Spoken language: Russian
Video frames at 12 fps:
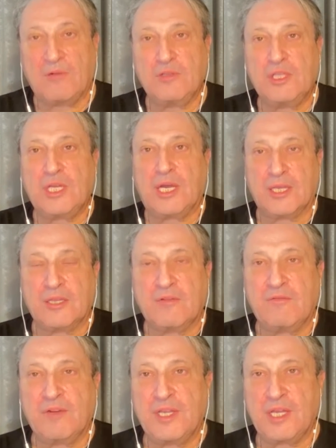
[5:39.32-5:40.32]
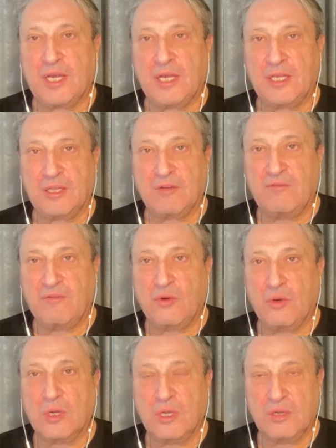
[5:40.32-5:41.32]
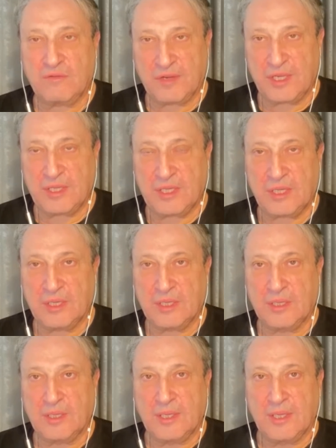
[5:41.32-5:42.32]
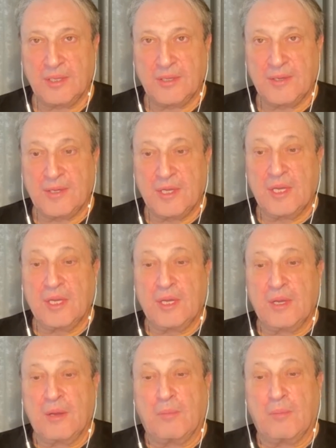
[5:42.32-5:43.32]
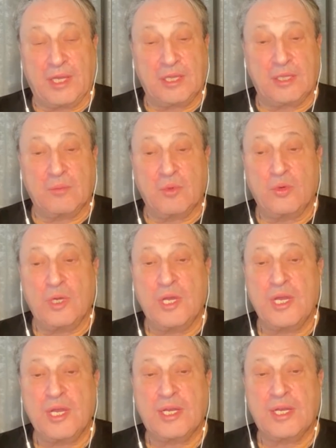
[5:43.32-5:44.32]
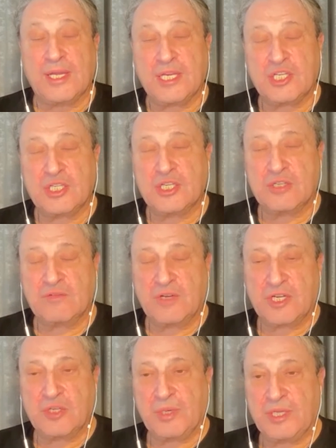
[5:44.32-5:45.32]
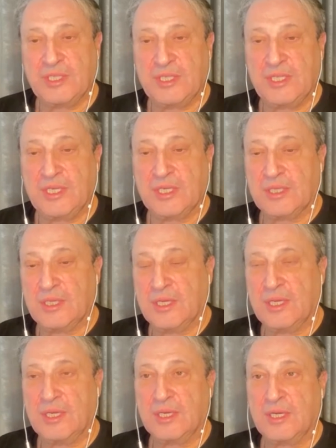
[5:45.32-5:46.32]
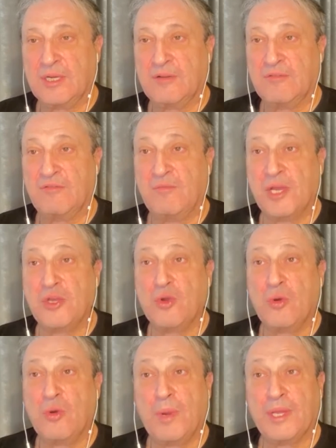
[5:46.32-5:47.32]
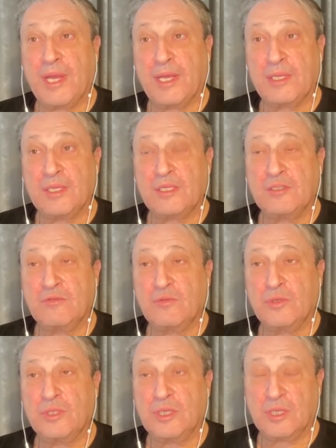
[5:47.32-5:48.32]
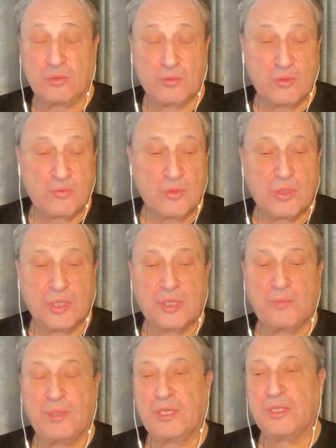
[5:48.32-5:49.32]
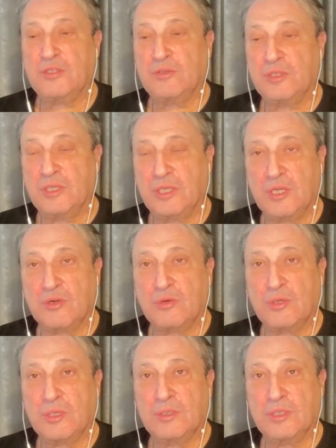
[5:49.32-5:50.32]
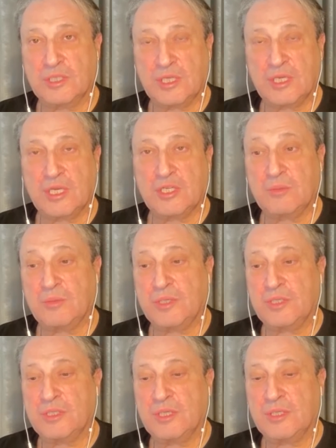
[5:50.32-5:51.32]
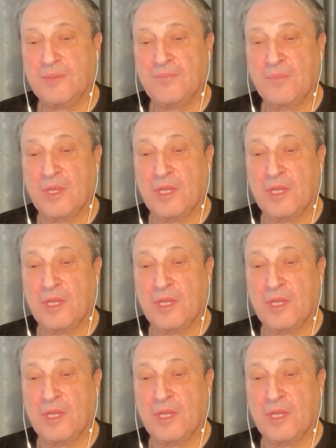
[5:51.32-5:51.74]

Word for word: А вот так, это война, это фог войны. Поэтому, конечно же, ваш президент, а, в моем понятии сегодня, я думаю, многих понятий сегодня, герой, настоящий президент,